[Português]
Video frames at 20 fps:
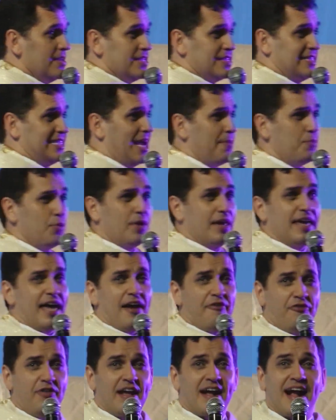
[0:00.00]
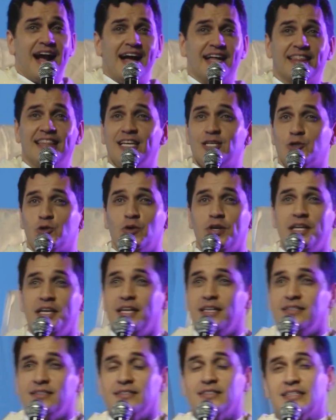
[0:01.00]
sabe o que é ficar
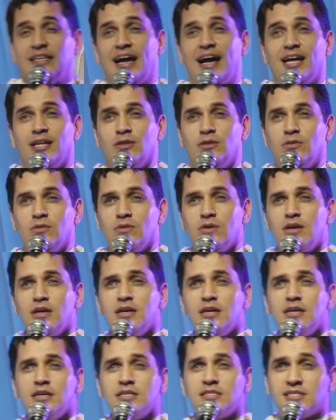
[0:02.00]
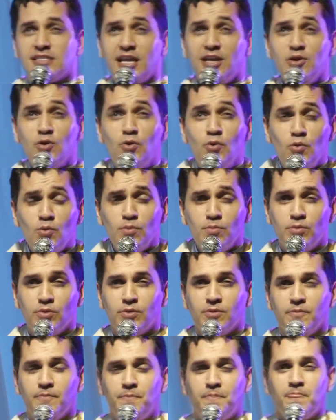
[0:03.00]
desorientado, sem rumo.